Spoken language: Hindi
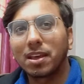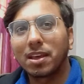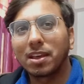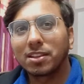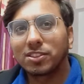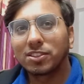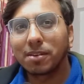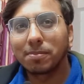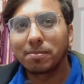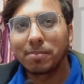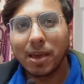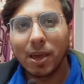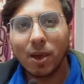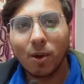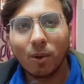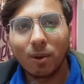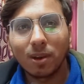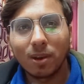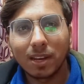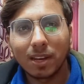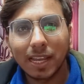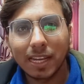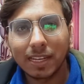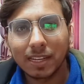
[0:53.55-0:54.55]
जब मैं
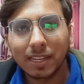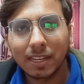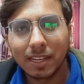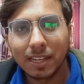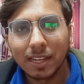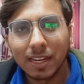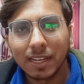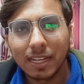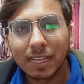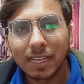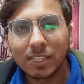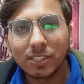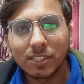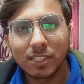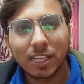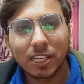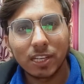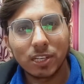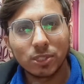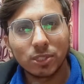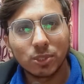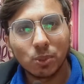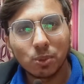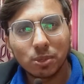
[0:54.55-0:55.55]
ऑनलाइन टीचिंग के
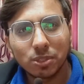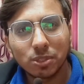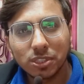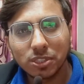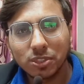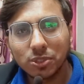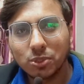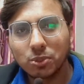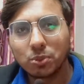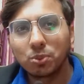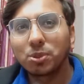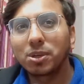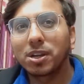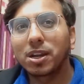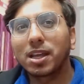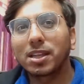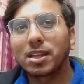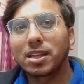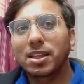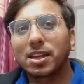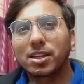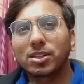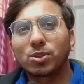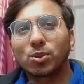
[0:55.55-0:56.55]
रिसोर्सेज ढूंढ रहा
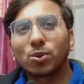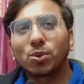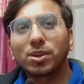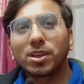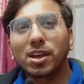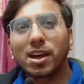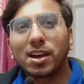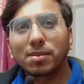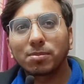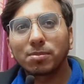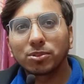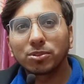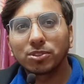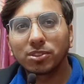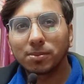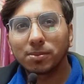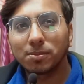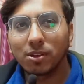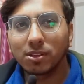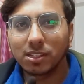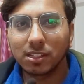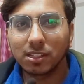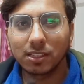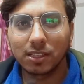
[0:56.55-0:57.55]
था तो यार मुझे
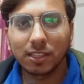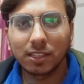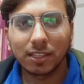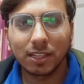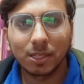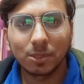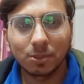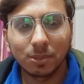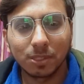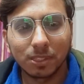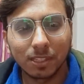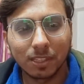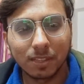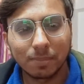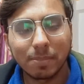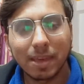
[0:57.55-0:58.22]
बहुत ज़्यादा दिक्कत हुई थी